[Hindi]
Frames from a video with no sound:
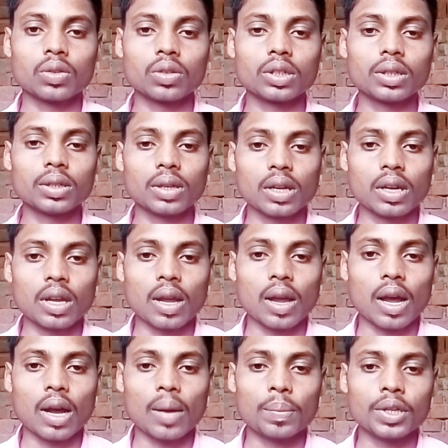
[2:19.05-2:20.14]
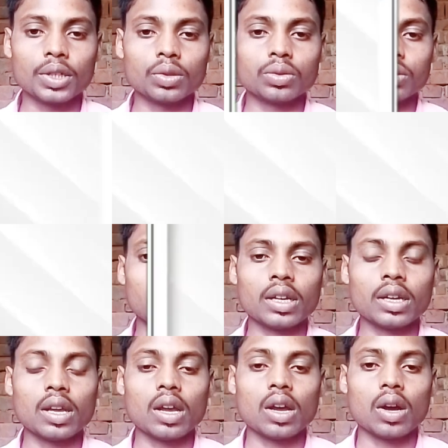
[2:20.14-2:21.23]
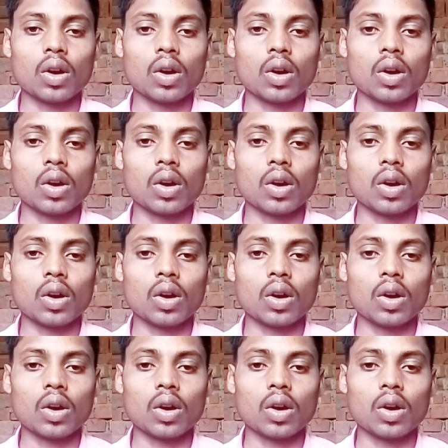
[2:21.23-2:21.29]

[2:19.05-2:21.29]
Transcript: क्योंकि आप हिंदुस्तानी हैं